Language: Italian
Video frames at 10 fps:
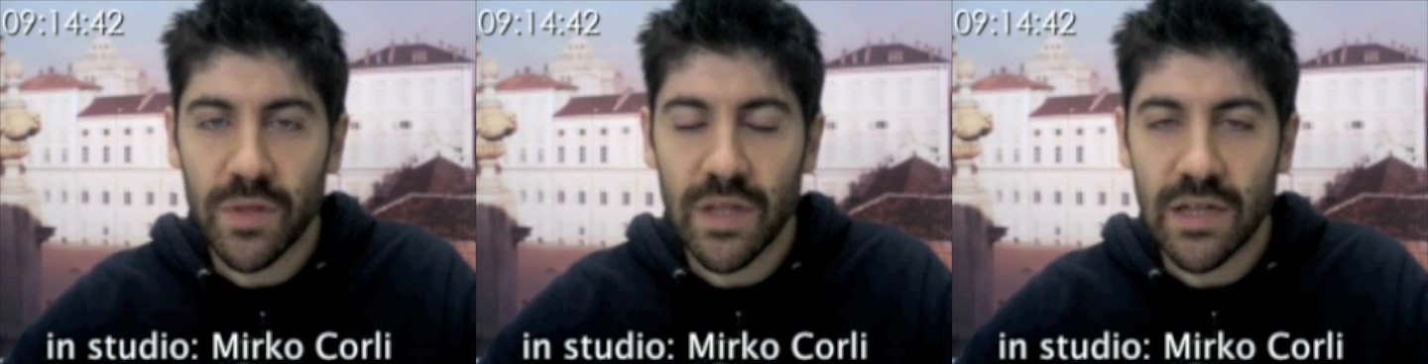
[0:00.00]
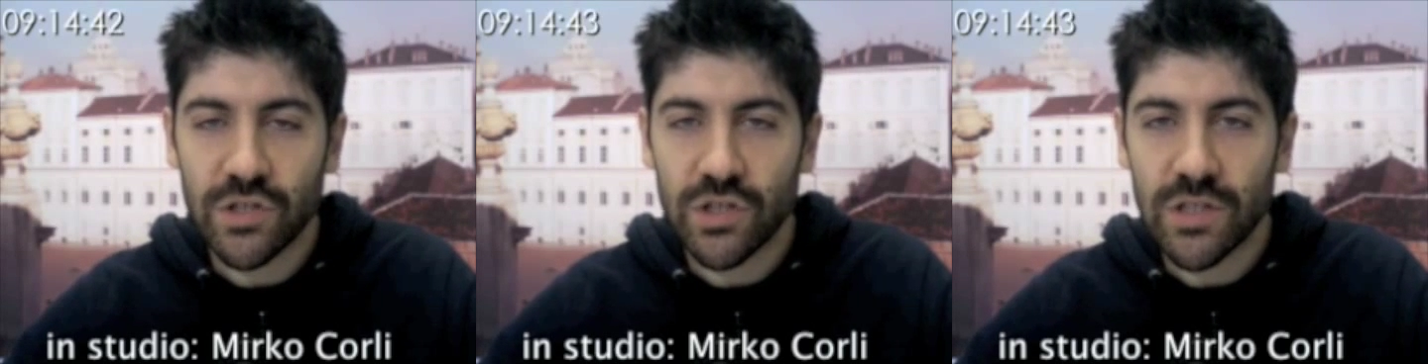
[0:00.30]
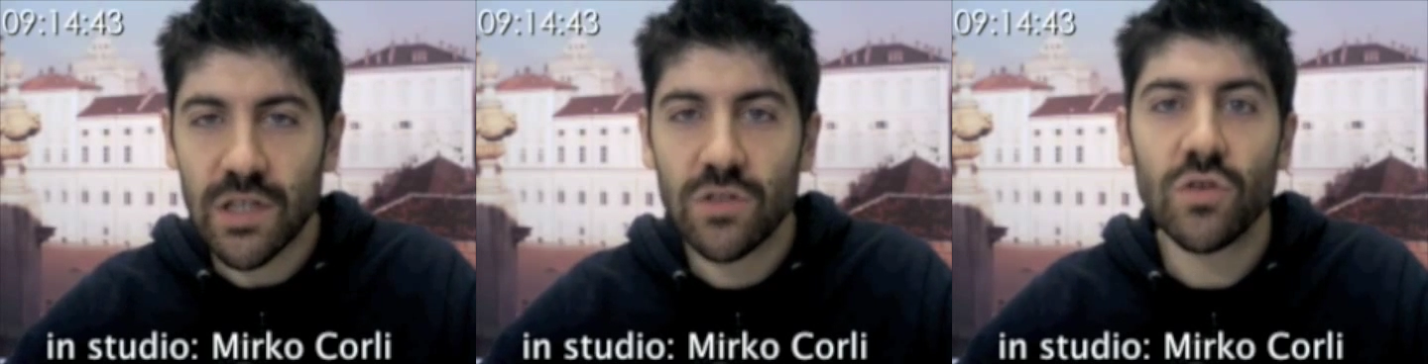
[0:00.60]
della città
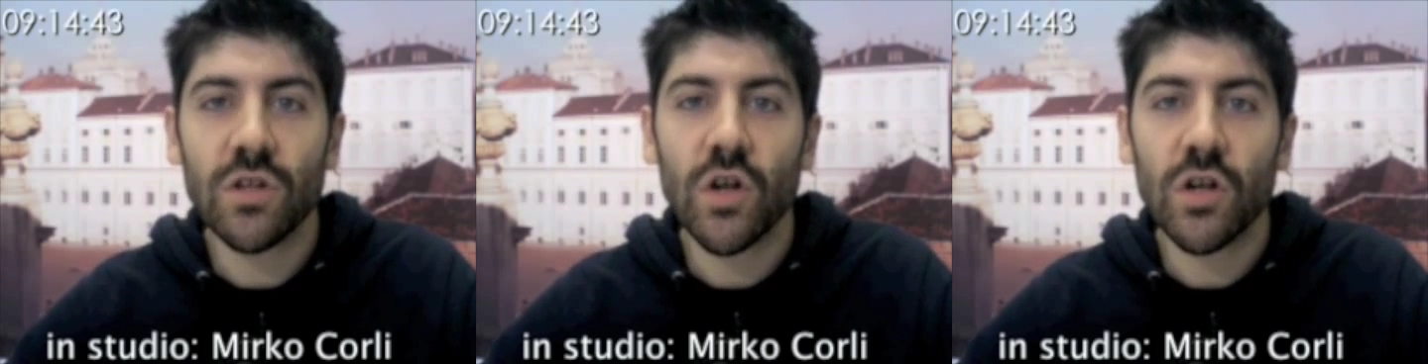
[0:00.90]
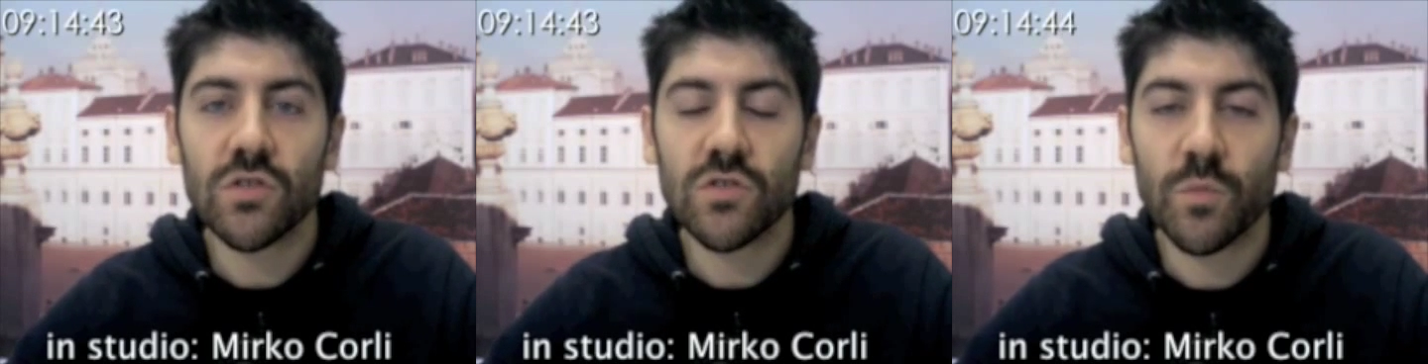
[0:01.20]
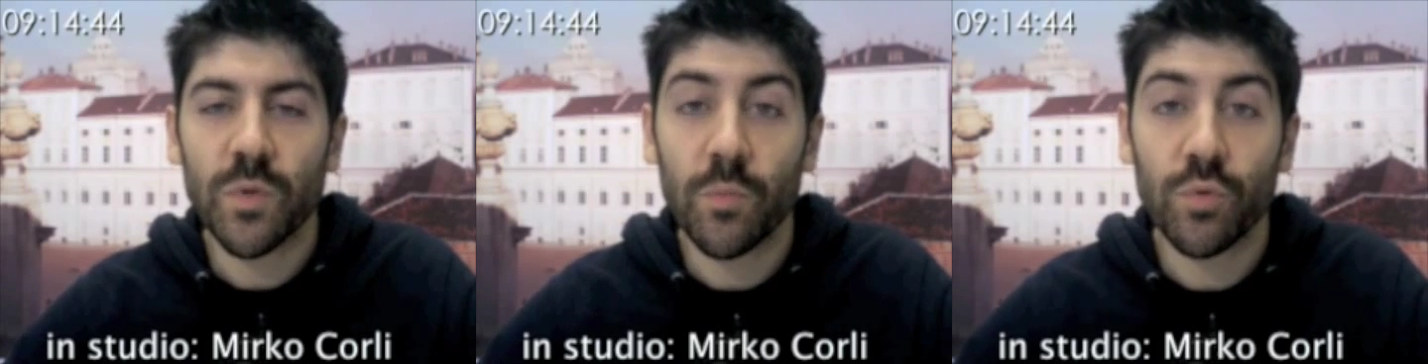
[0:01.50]
di Torino al nostro
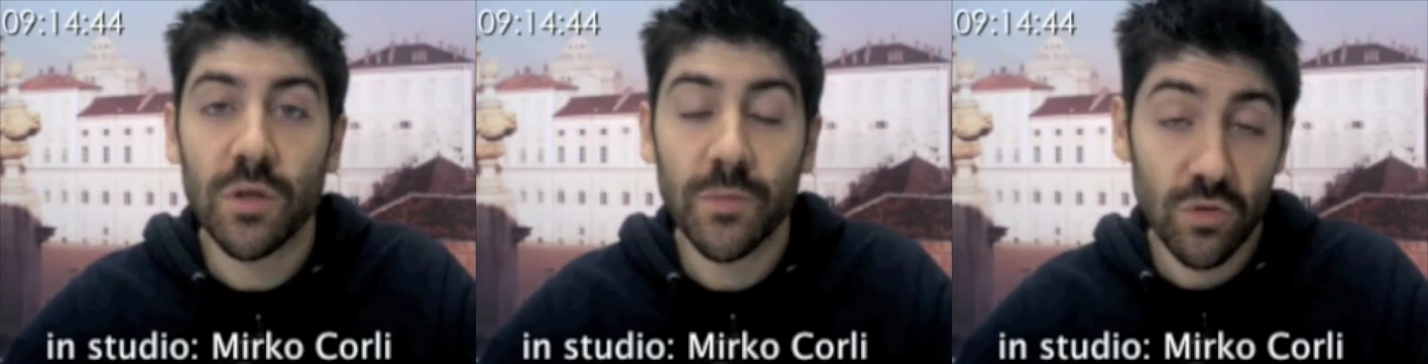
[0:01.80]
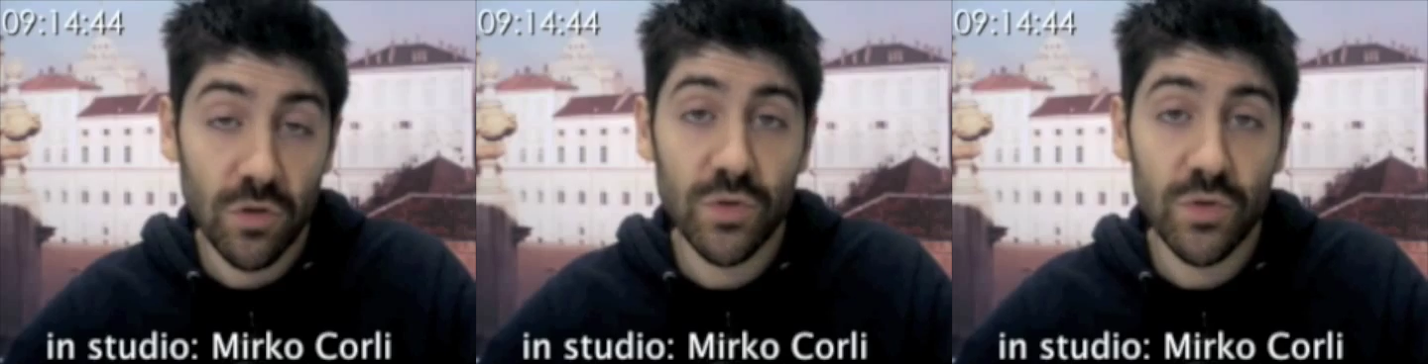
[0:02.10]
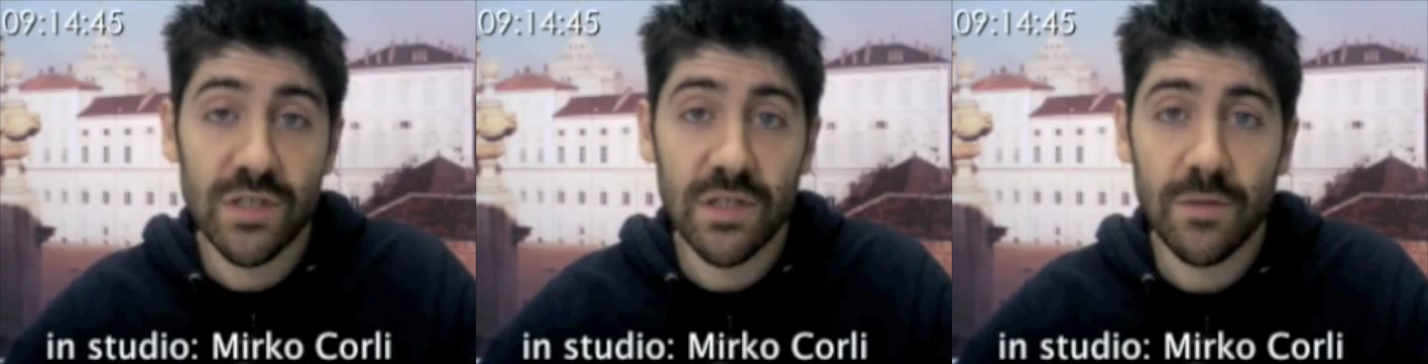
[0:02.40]
primo appuntamento di
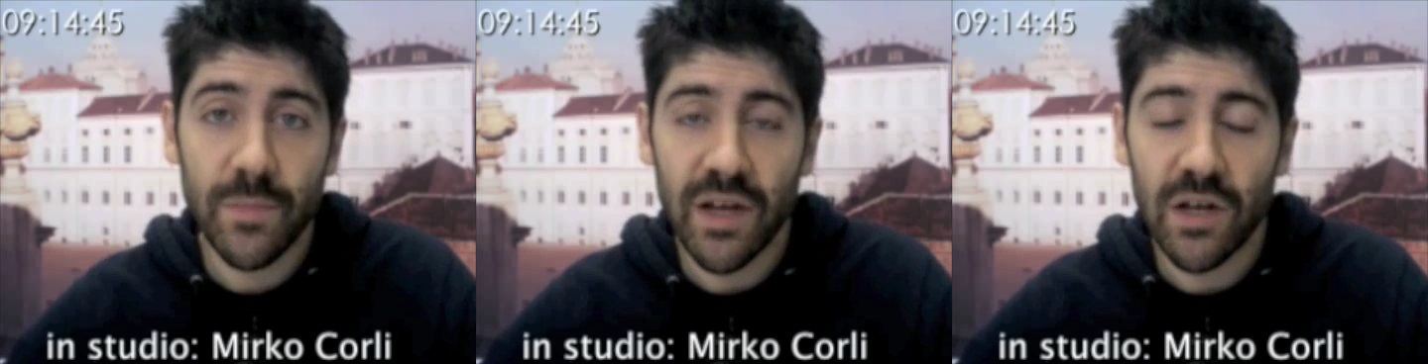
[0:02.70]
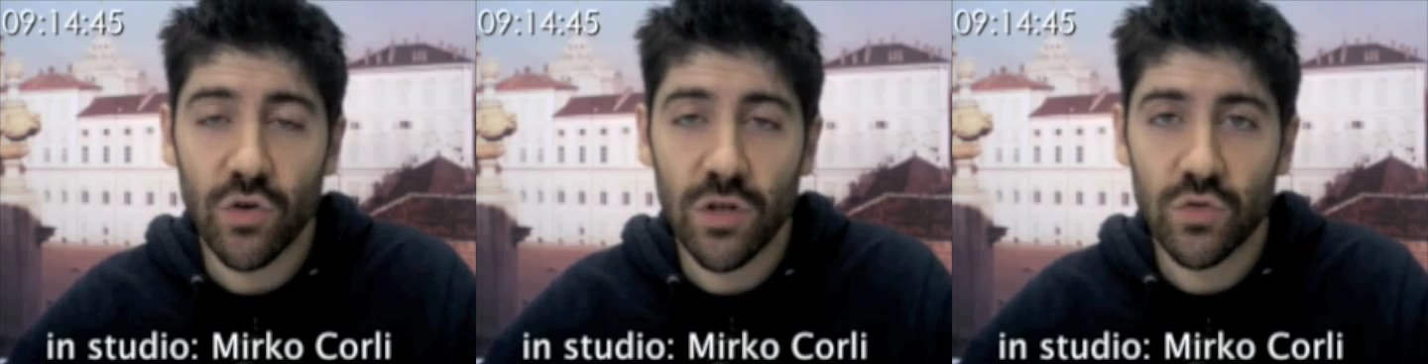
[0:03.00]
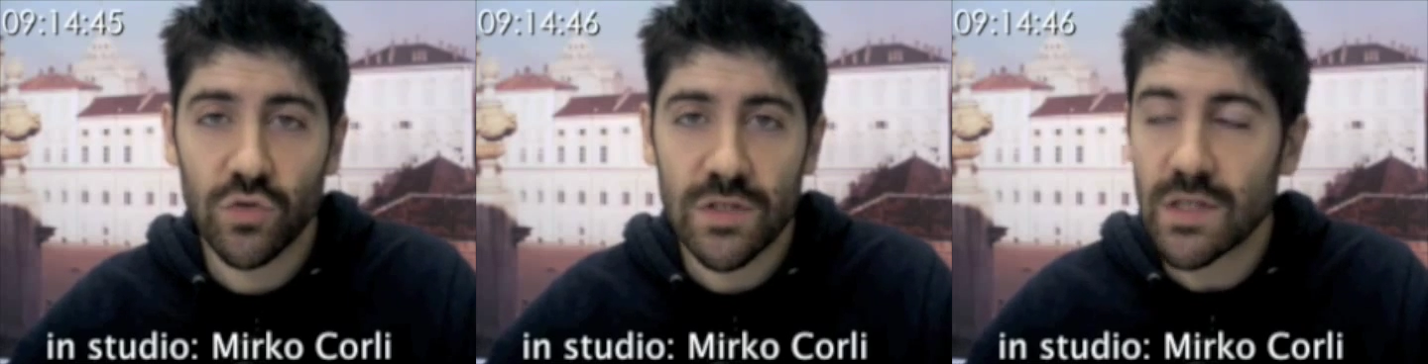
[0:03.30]
questa settimana con le
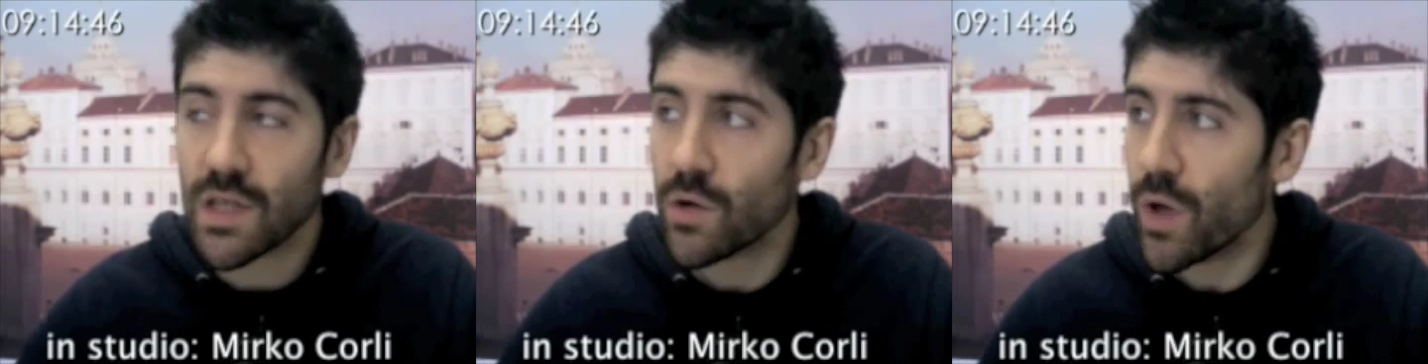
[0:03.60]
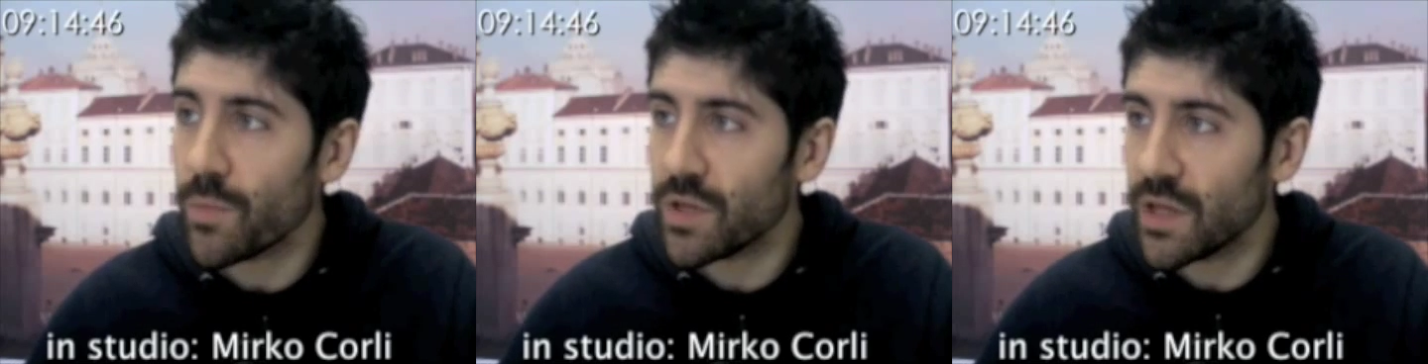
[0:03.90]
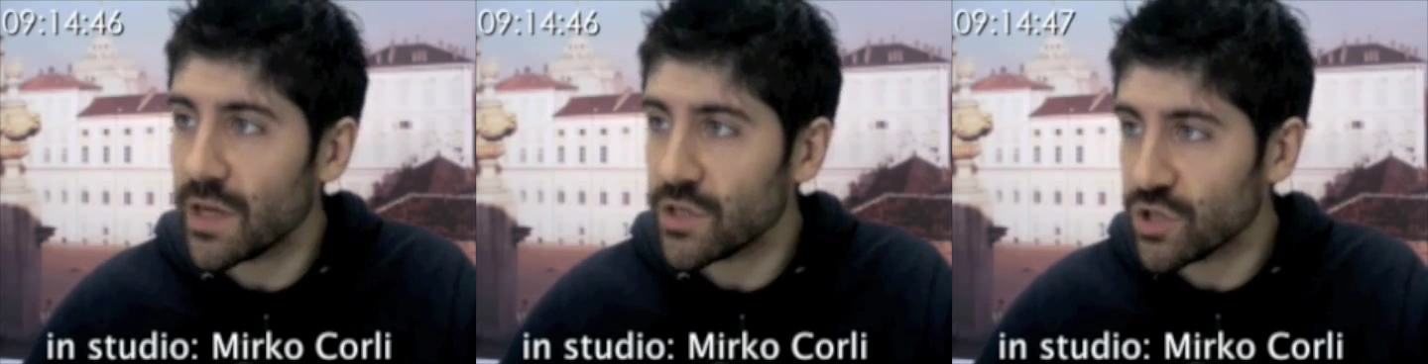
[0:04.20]
notizie dal web
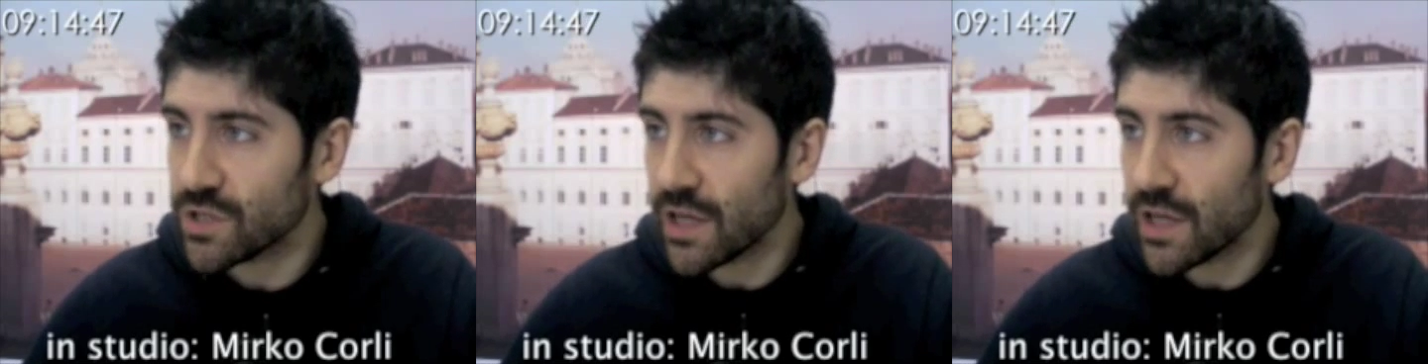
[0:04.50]
della città,